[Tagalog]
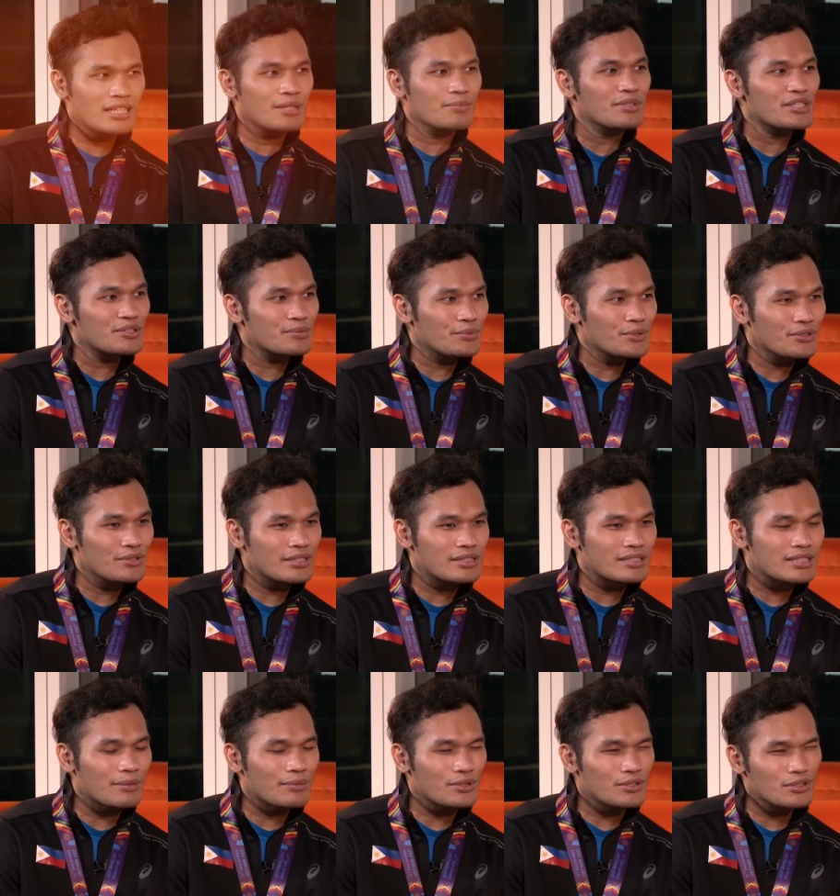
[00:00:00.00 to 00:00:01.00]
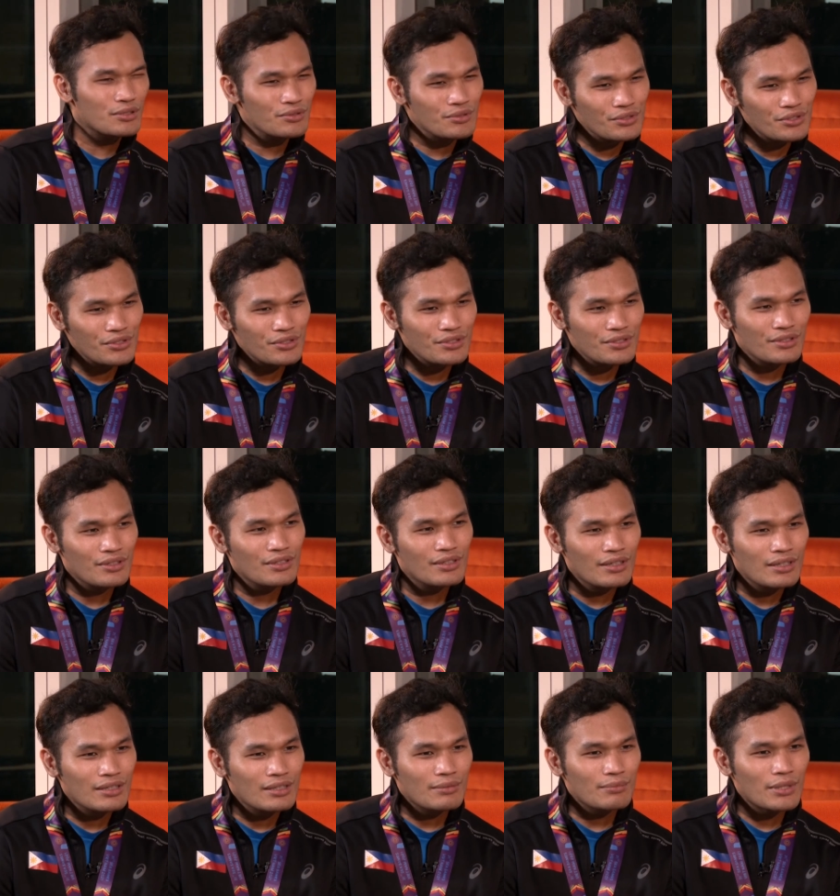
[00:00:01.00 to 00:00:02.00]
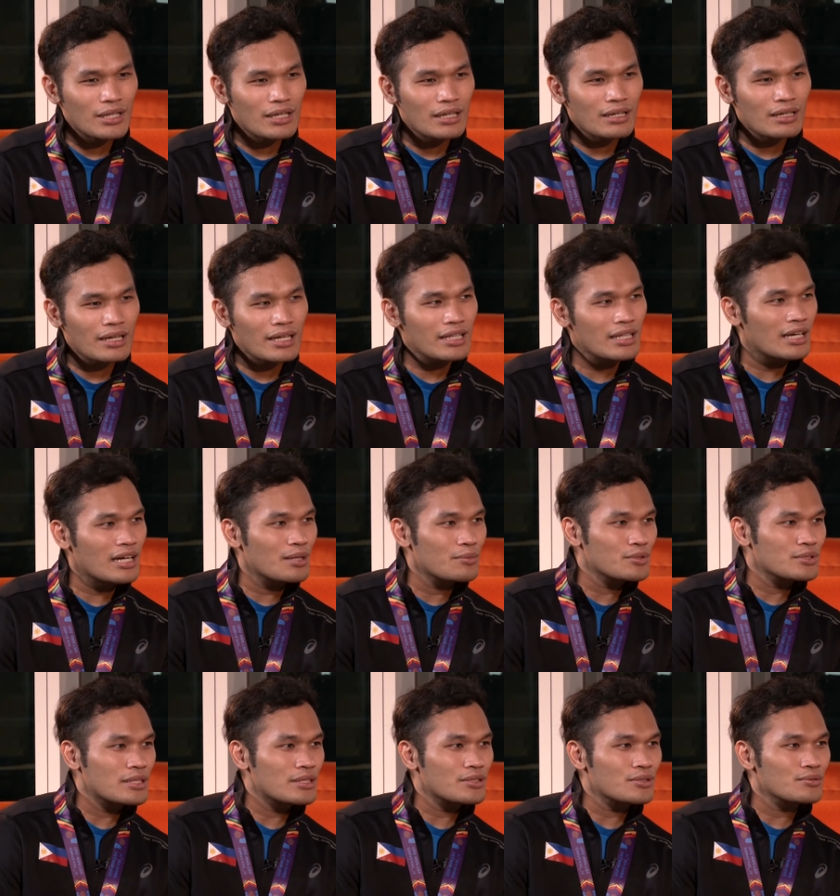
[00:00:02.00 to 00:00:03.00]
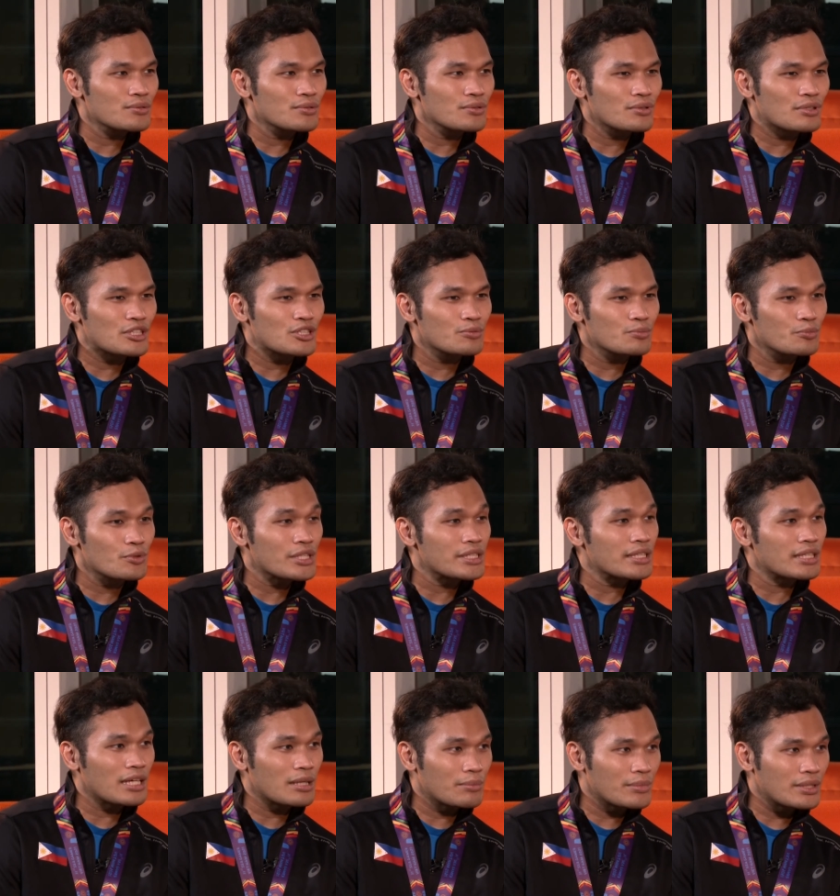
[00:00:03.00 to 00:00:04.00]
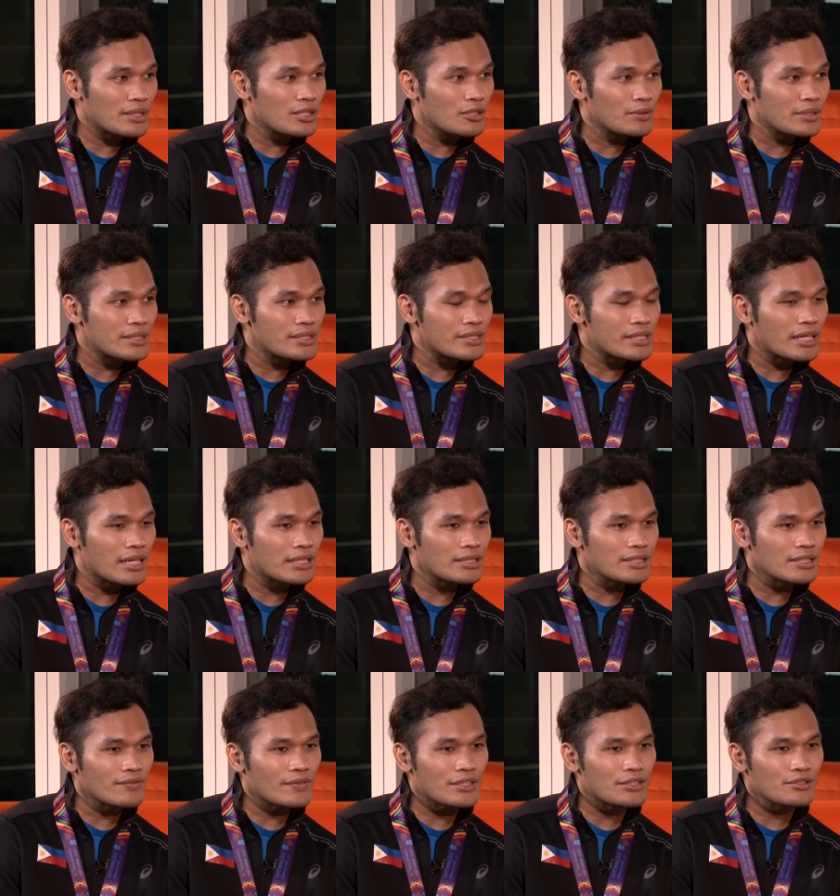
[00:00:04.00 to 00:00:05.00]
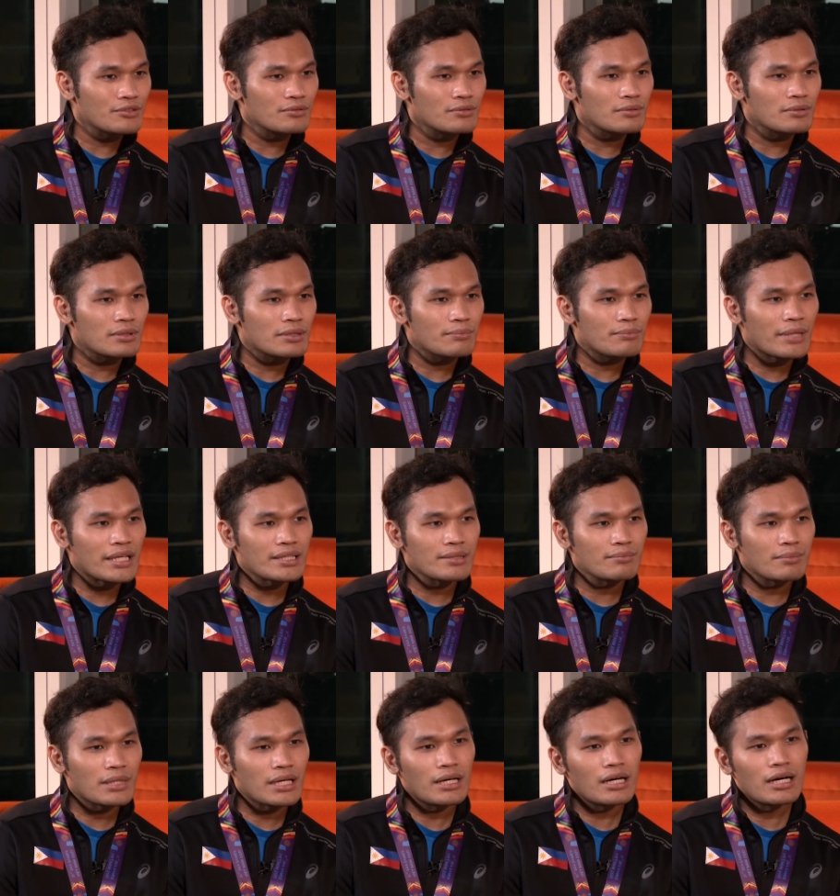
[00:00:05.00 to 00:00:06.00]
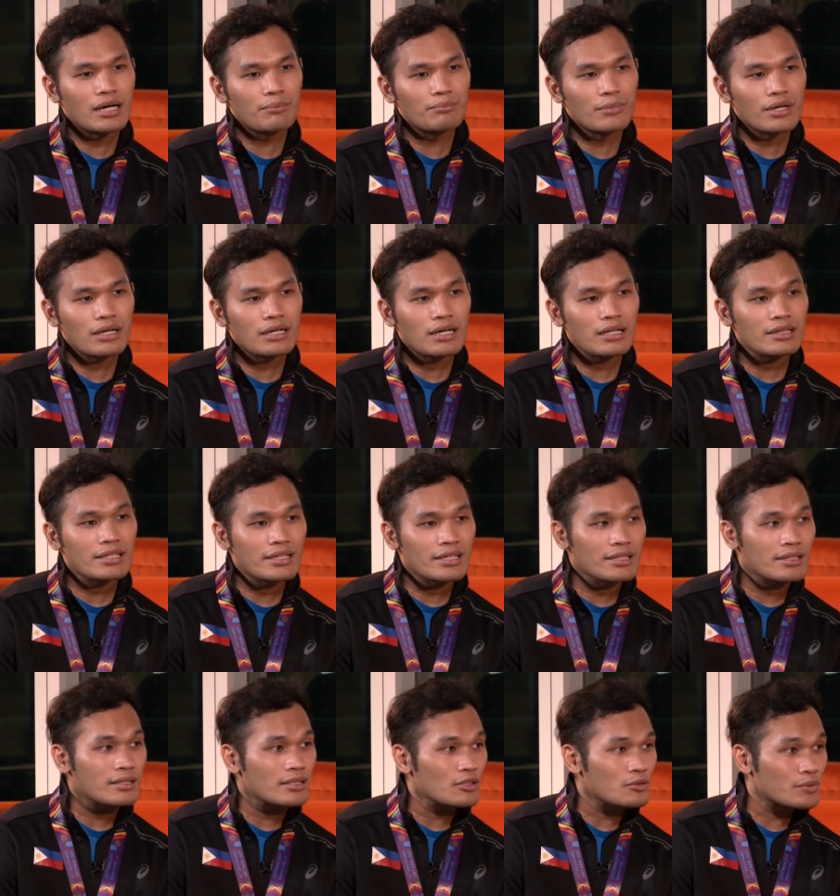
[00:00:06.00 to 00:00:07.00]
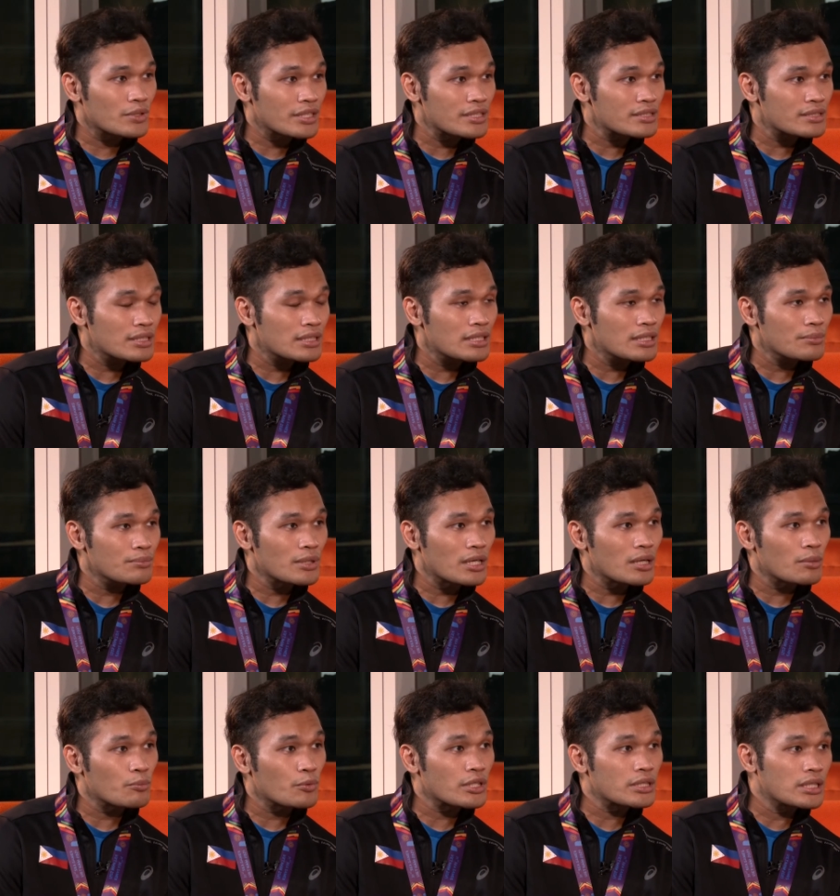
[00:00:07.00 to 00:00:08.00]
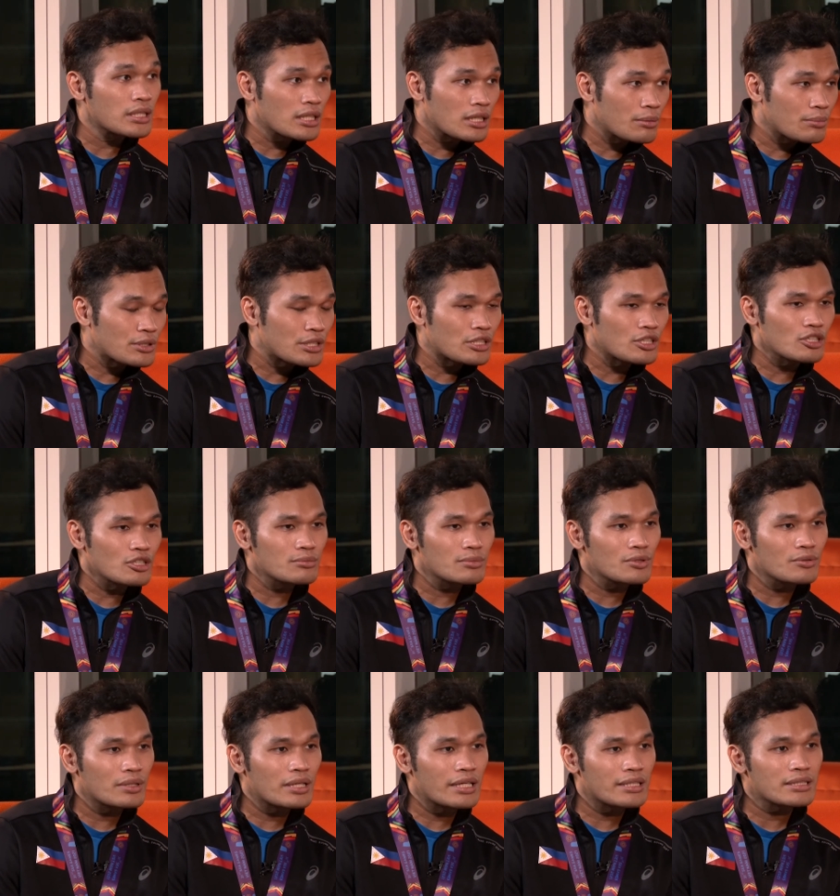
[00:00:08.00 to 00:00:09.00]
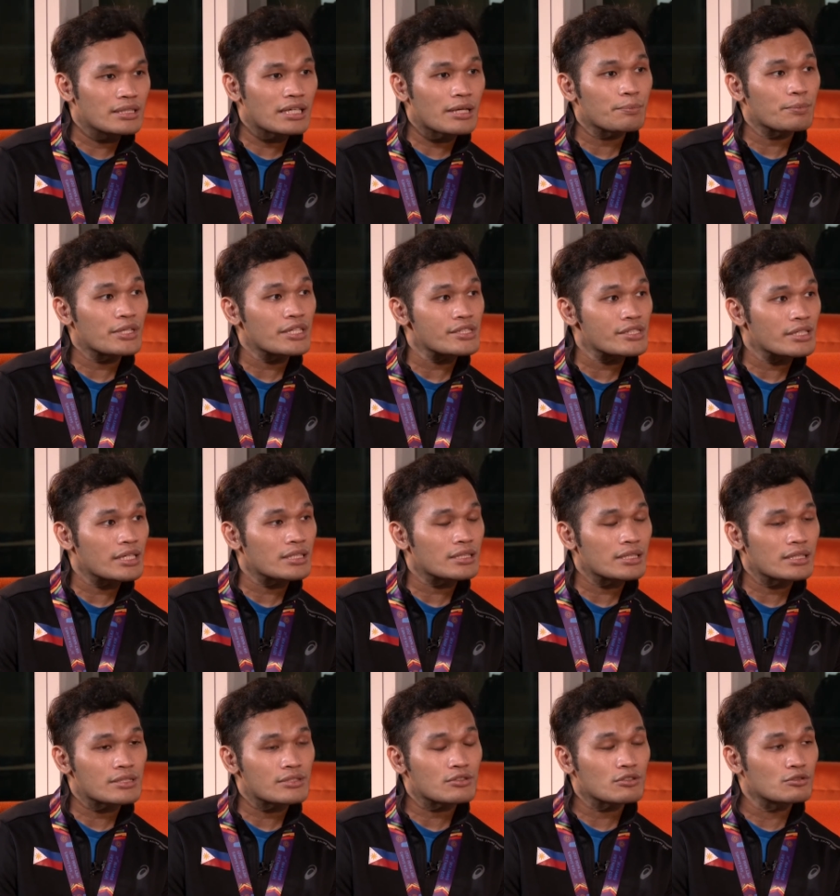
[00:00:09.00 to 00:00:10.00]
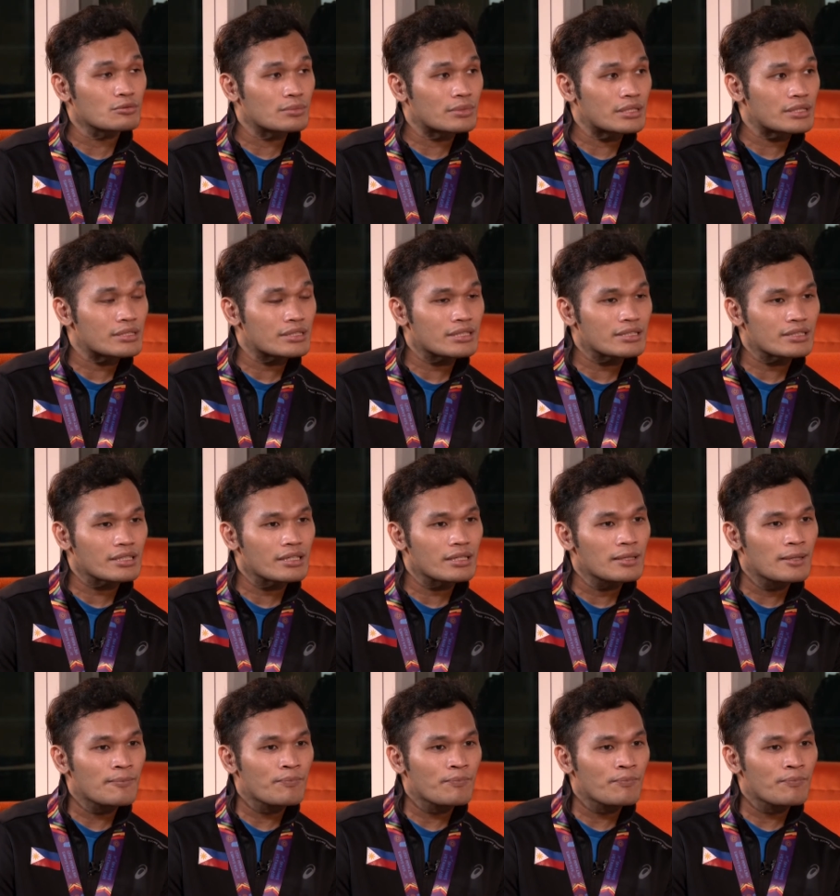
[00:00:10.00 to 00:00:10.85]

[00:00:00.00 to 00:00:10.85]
na mismo yung nagsabi, Coach, baka kailangan mo ng tulong, anong pwede namin gawin dyan, even yung med- mga, mga clerical works na lang, baka pwedeng kami na yung gumawa. And I appreciate that so much kasi